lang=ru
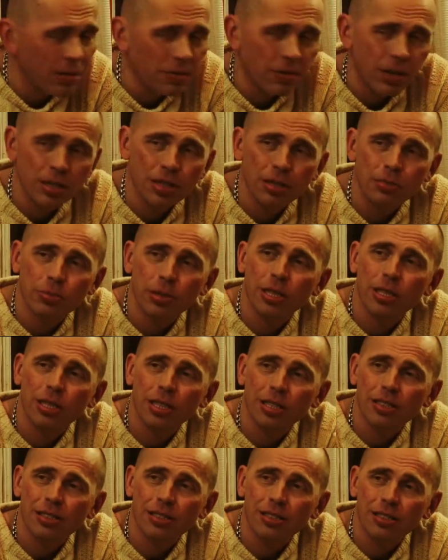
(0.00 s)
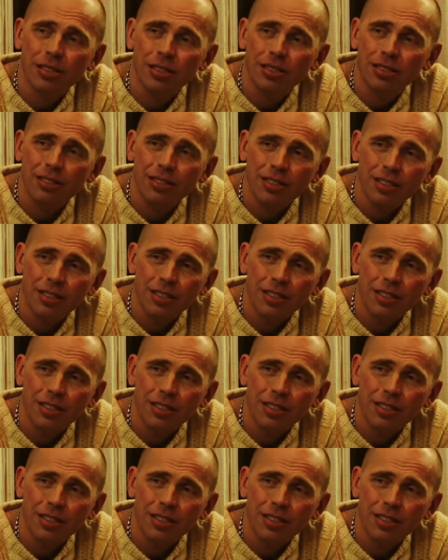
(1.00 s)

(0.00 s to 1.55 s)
в один прекрасный день